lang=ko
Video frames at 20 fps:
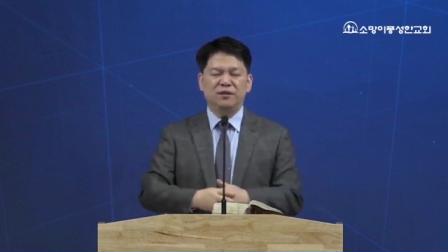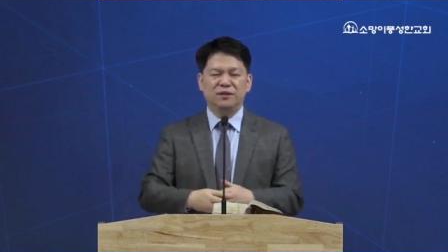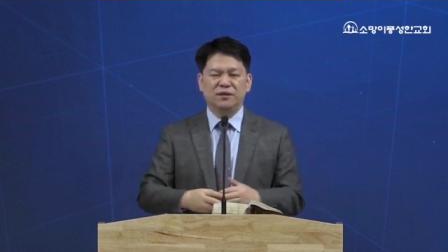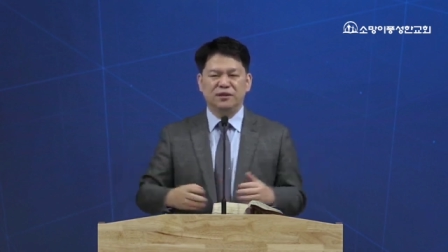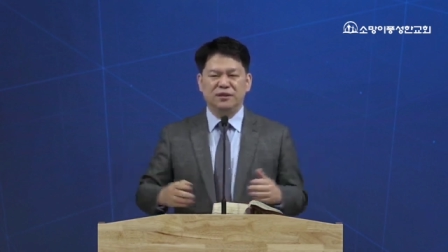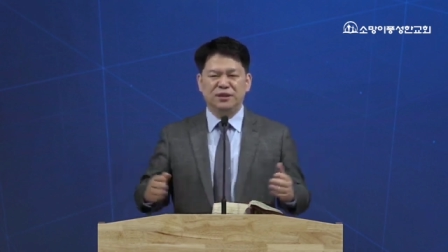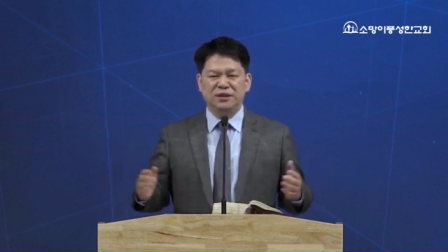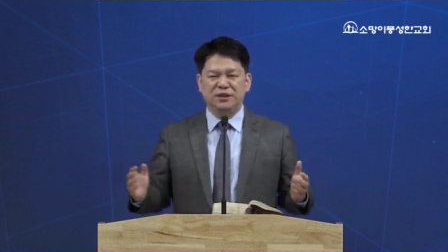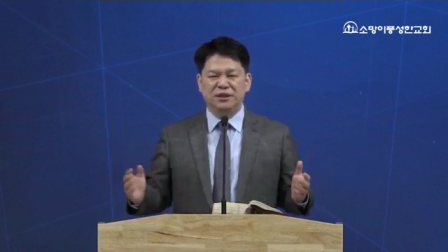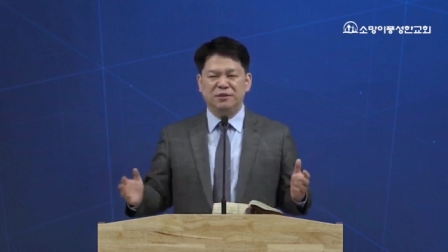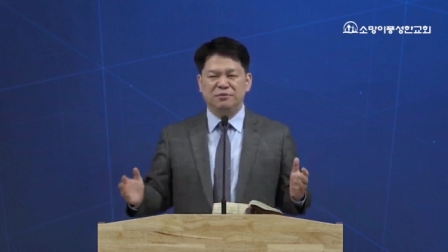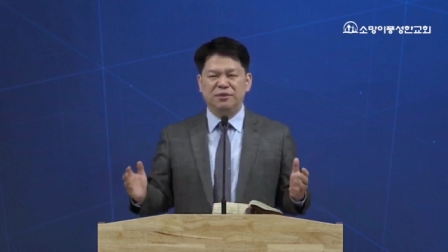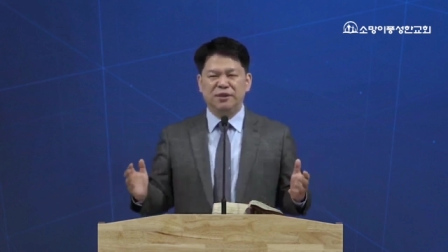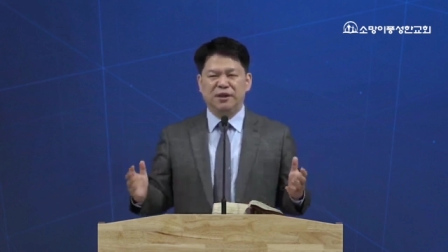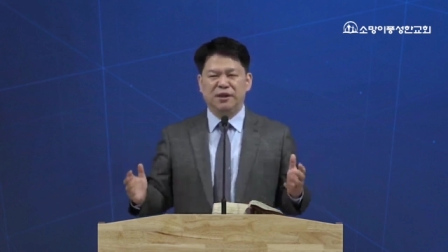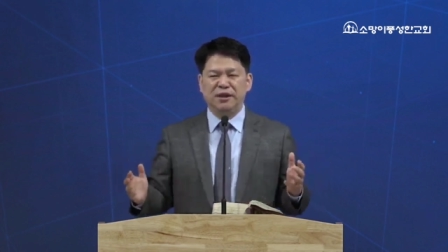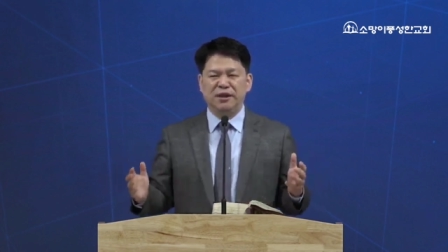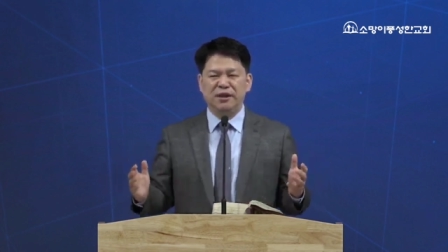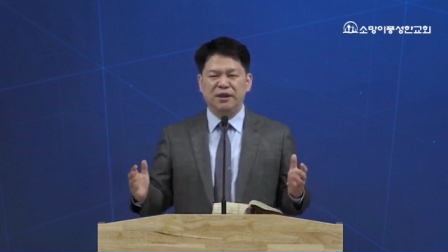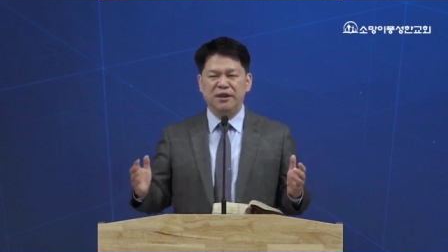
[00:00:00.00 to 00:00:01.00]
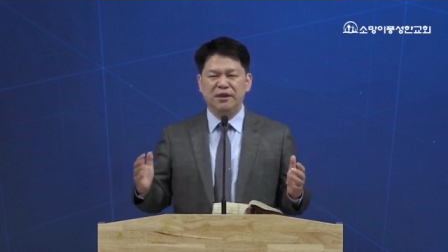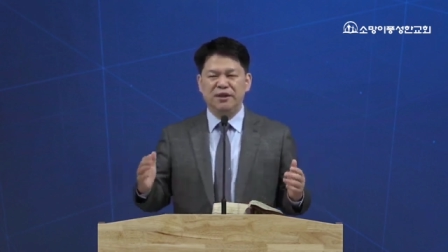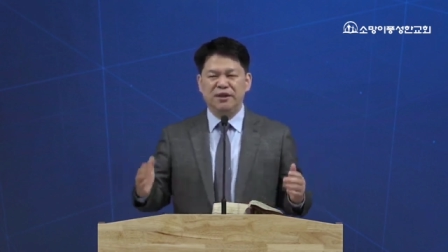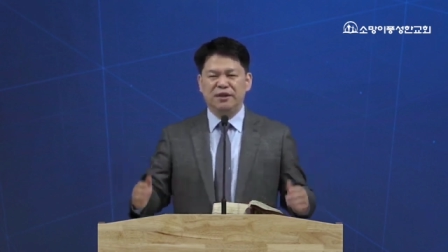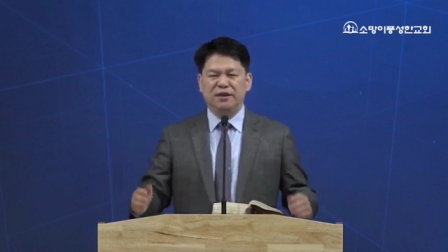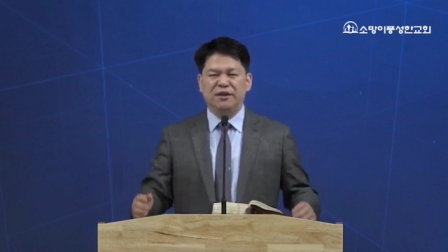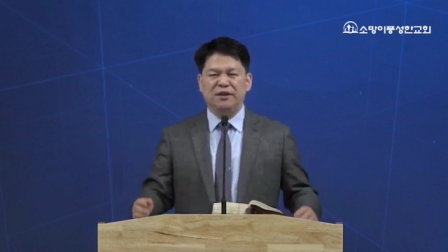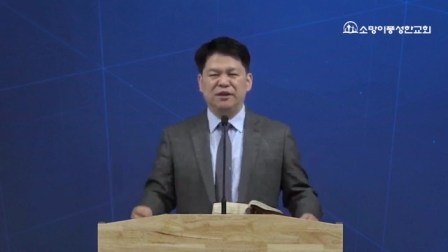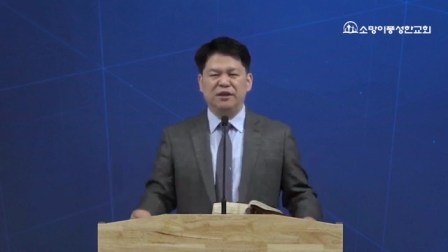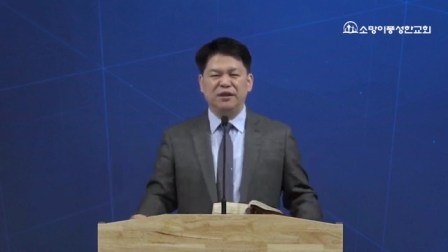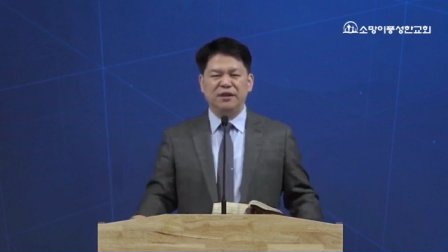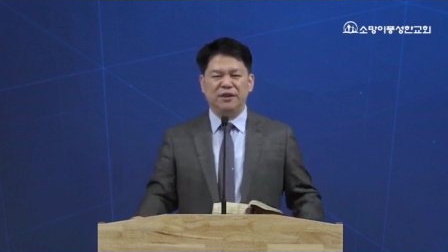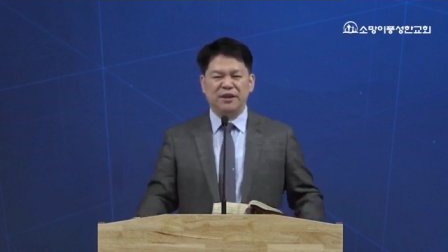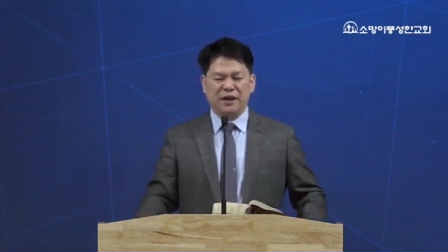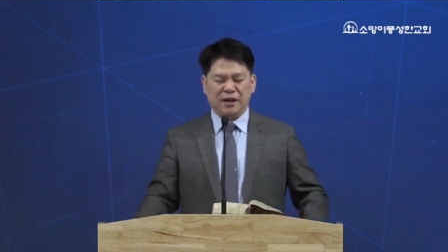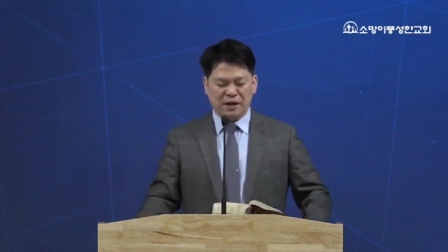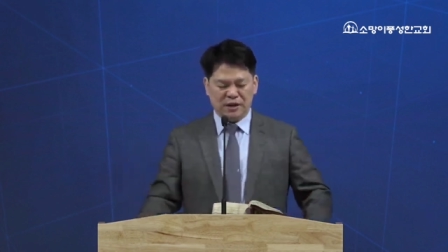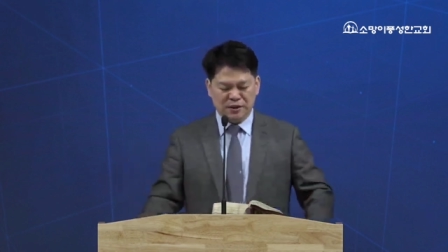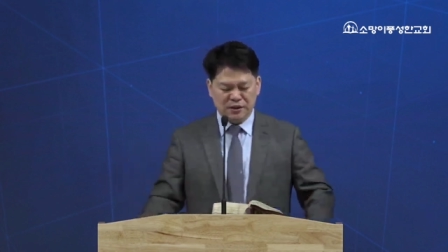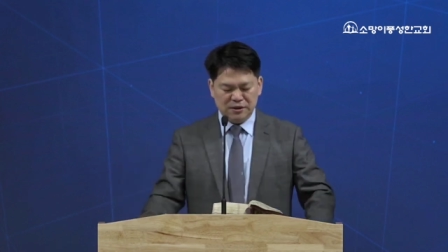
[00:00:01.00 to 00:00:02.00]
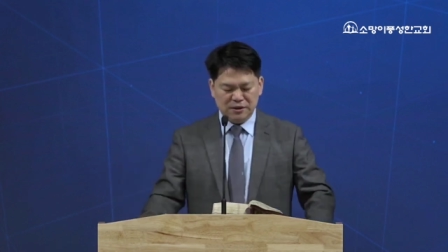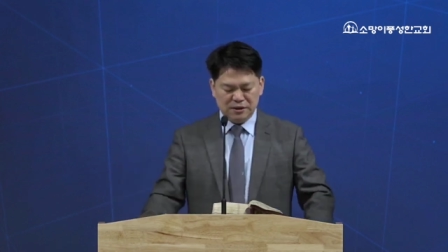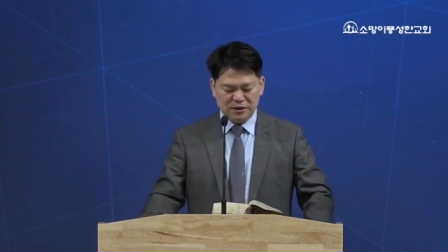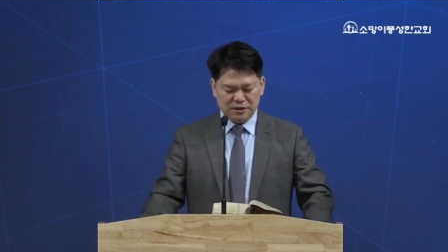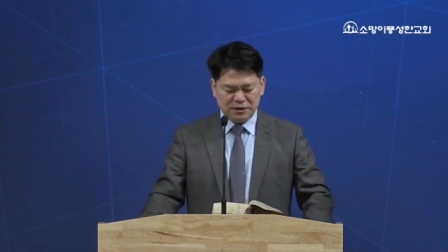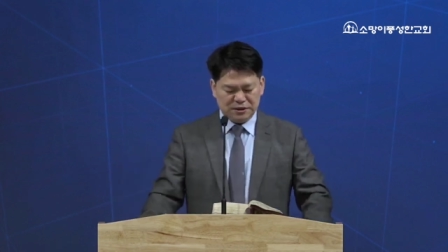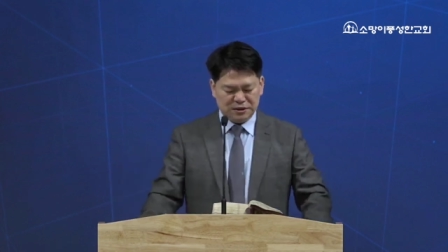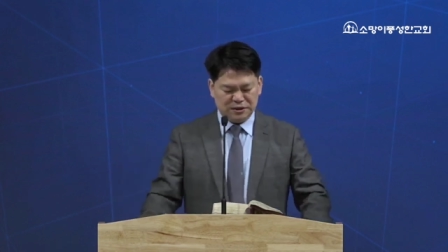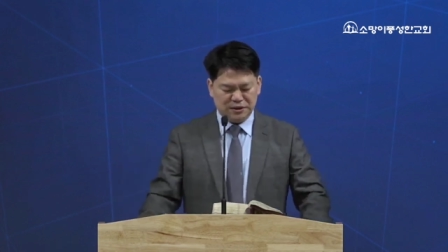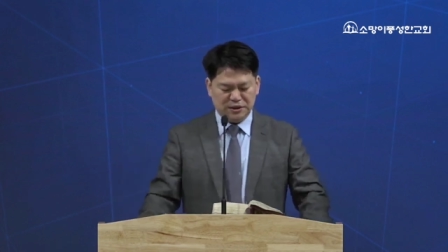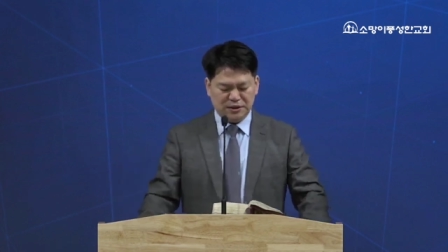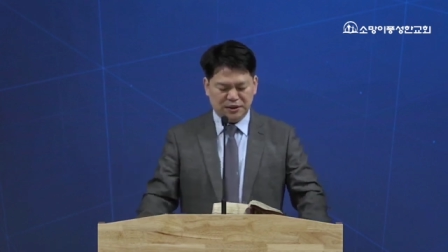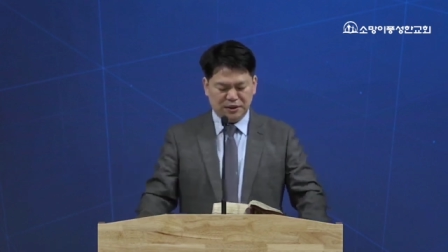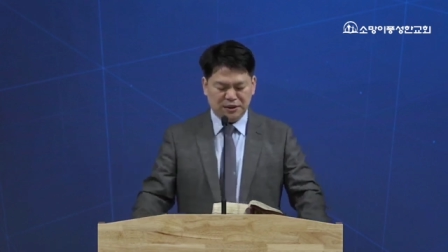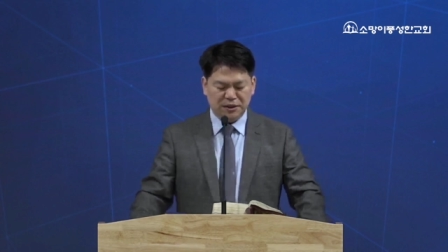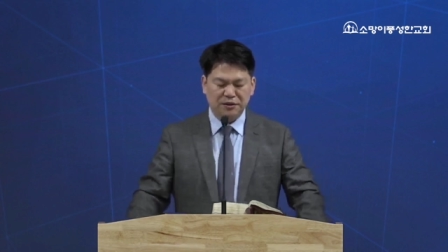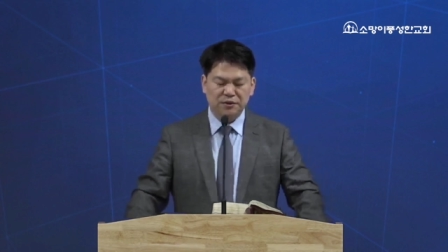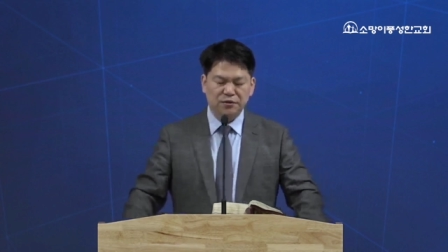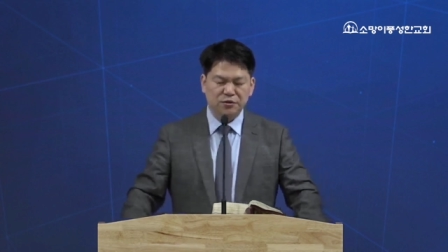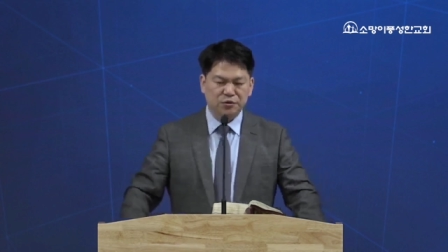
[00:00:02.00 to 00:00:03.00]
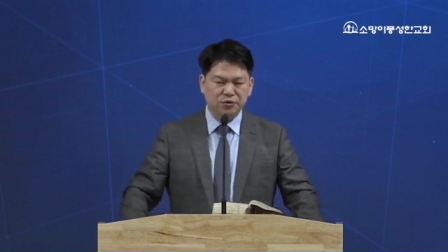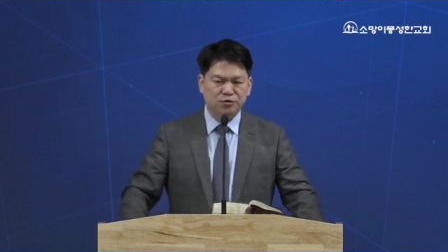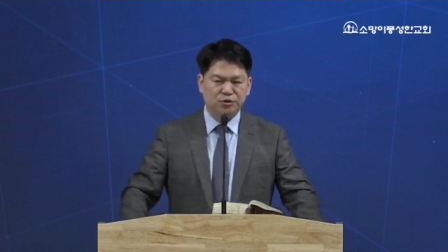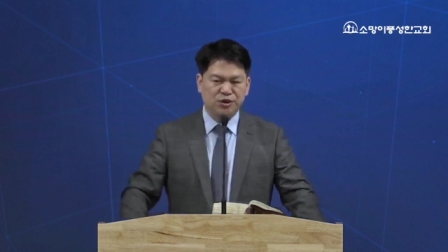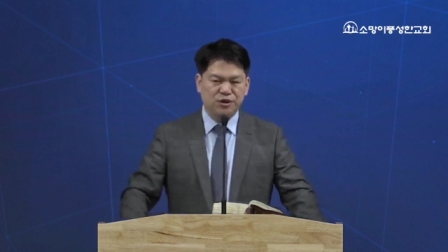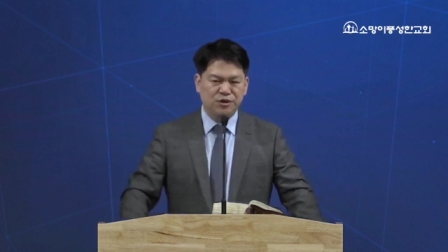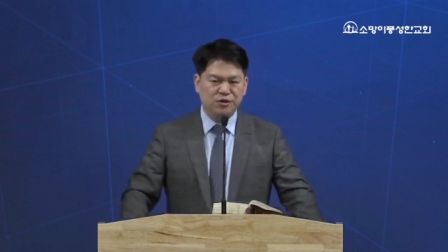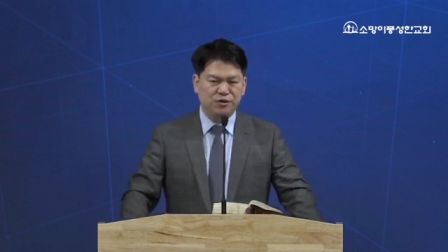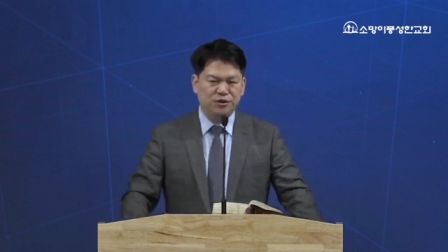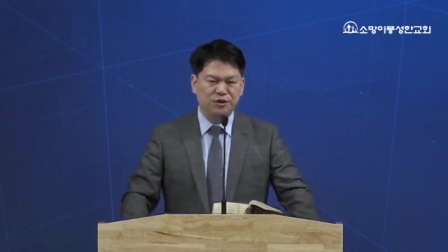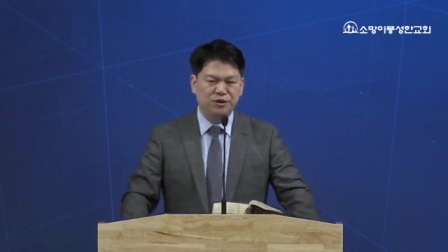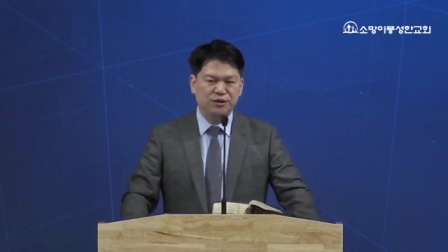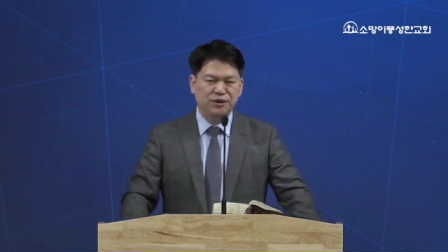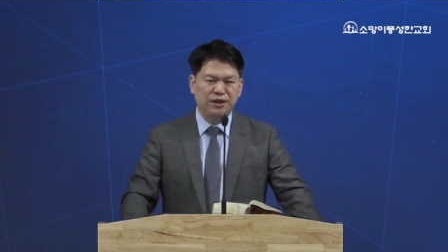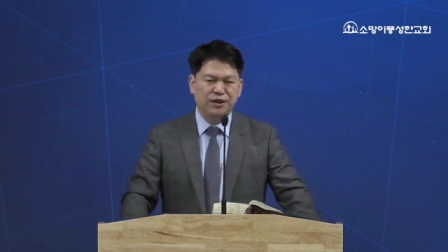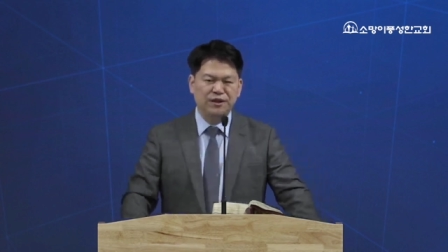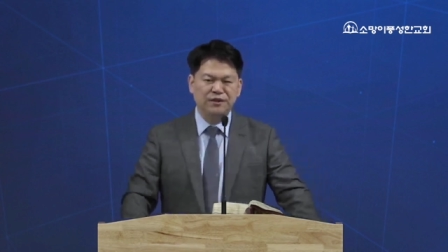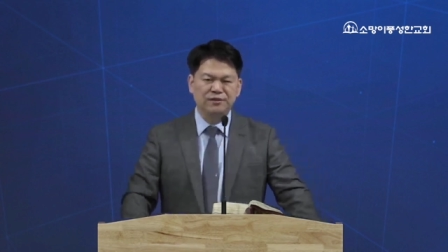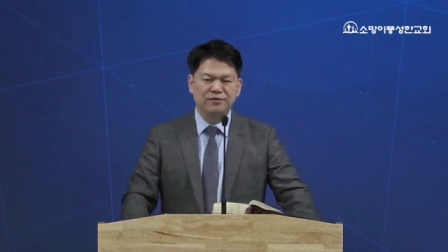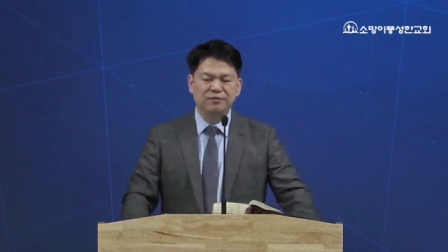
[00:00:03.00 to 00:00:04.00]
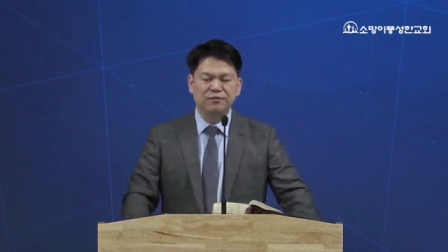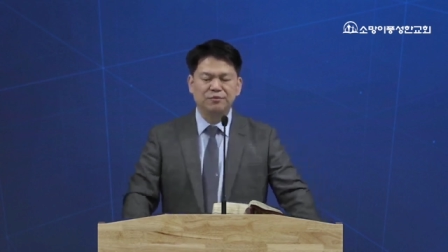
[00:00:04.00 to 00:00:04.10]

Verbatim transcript: 20일 안에 이 일이 다 진행이 되는 것인데요.